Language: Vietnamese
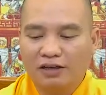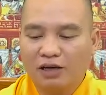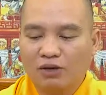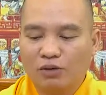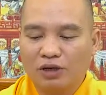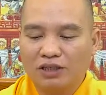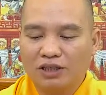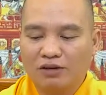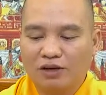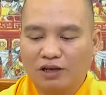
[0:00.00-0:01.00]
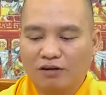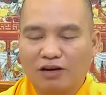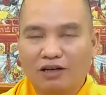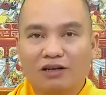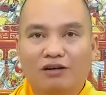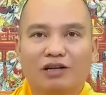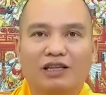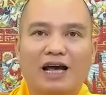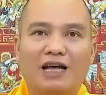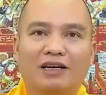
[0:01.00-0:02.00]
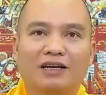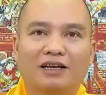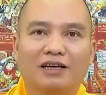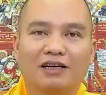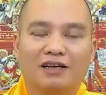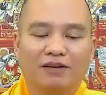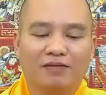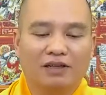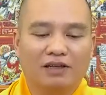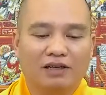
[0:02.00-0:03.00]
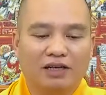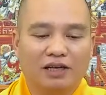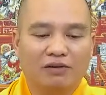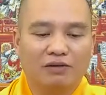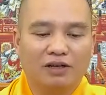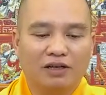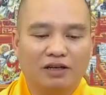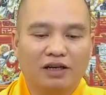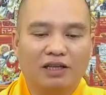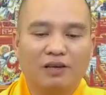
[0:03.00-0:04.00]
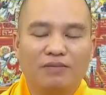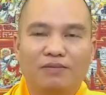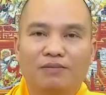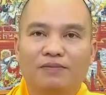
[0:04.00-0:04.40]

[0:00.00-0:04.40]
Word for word: các cụ ngày xưa nói là quản nước quản tác phật tử này cũng nhất tâm